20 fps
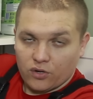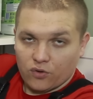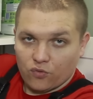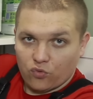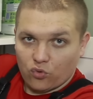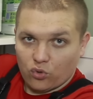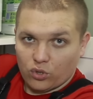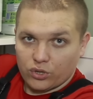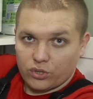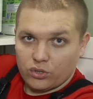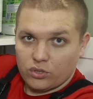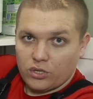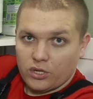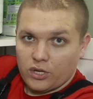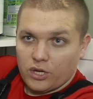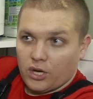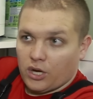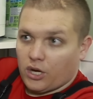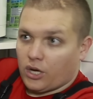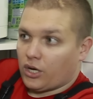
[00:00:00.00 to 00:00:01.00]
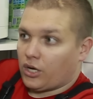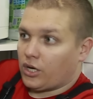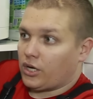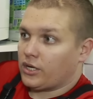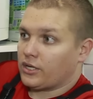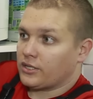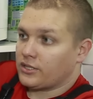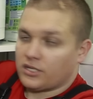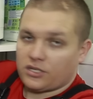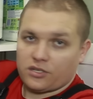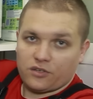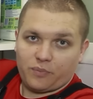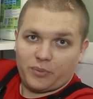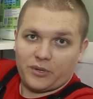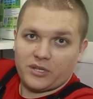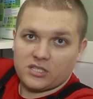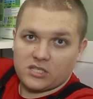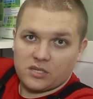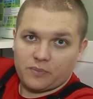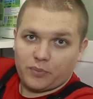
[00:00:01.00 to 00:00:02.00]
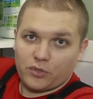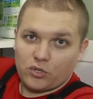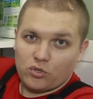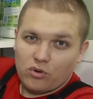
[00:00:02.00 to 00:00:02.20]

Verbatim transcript: воду. Э, значит, в принципе,